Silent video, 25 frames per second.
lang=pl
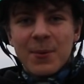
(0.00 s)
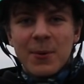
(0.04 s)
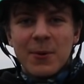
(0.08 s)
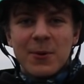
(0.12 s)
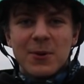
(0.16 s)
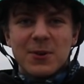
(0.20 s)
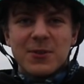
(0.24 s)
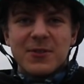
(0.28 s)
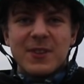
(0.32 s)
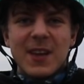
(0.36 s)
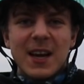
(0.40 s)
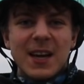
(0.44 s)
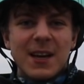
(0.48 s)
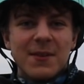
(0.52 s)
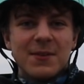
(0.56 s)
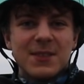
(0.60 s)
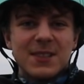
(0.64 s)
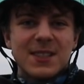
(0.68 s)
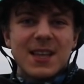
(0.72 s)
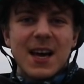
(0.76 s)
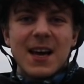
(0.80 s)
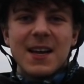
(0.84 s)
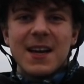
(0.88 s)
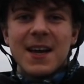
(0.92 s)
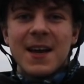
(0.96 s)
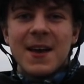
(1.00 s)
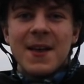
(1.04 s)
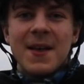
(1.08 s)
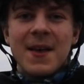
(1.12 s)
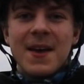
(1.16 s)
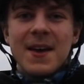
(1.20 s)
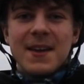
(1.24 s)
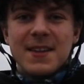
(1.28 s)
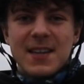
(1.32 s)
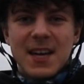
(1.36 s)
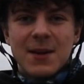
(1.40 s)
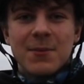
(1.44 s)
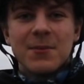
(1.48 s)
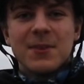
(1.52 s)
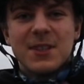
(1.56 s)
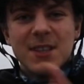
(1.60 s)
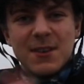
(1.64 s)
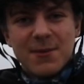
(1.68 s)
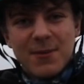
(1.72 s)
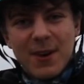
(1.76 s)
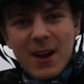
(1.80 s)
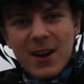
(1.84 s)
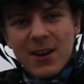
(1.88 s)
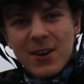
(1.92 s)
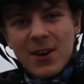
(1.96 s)
był już w takim stanie, że jak mi
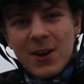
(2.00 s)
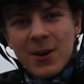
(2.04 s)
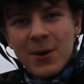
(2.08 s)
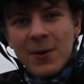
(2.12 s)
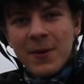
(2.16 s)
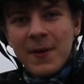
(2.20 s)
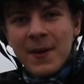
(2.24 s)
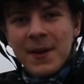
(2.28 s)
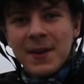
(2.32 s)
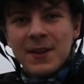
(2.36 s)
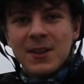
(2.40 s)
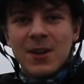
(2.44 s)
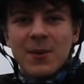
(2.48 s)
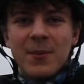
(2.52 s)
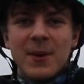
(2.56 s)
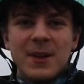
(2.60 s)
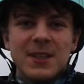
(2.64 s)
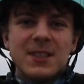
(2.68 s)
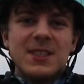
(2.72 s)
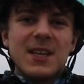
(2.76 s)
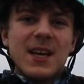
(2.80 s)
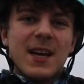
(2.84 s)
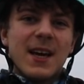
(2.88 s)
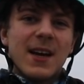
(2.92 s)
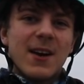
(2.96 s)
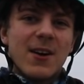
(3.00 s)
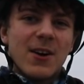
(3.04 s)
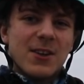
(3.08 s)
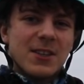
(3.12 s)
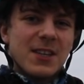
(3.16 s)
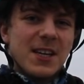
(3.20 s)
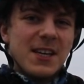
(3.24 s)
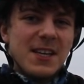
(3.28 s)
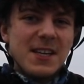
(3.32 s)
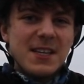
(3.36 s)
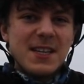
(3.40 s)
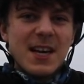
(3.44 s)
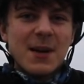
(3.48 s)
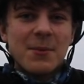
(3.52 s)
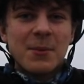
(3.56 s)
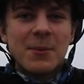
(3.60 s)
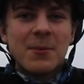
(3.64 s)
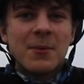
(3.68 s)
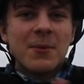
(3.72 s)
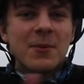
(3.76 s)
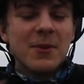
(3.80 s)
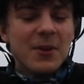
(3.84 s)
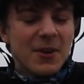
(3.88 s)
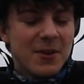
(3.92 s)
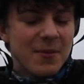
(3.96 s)
się walnął, to będzie gorzej niż jakby
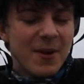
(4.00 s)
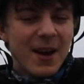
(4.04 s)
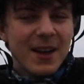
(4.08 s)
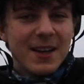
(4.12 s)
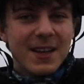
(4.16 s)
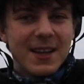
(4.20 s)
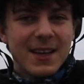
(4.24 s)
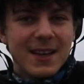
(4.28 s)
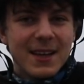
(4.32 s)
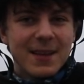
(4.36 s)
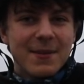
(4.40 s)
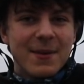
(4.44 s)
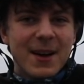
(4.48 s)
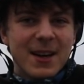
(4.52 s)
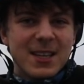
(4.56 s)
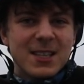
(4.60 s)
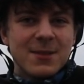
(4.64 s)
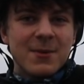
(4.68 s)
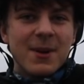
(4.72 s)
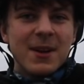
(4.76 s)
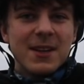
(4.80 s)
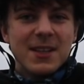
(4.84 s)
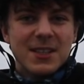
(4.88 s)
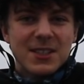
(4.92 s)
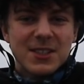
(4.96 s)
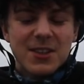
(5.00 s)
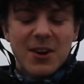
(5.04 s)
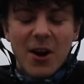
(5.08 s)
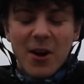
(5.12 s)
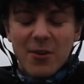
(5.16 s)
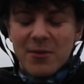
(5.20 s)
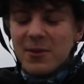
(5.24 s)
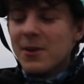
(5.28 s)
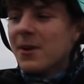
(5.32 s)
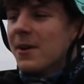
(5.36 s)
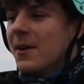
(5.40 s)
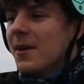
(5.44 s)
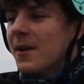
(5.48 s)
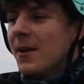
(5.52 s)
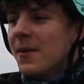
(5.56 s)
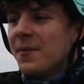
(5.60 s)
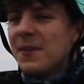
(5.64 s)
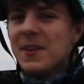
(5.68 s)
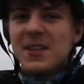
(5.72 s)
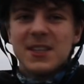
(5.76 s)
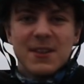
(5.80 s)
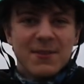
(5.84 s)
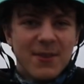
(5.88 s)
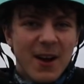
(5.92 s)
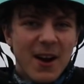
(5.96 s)
był normalnie, maksymalnie zdrowy.
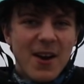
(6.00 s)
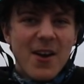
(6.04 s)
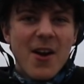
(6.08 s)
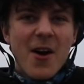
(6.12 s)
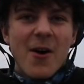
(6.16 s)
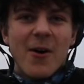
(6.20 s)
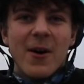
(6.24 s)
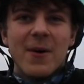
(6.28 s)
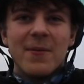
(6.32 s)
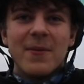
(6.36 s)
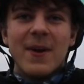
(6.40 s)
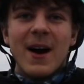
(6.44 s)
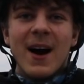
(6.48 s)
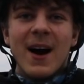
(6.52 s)
I się walnąłem,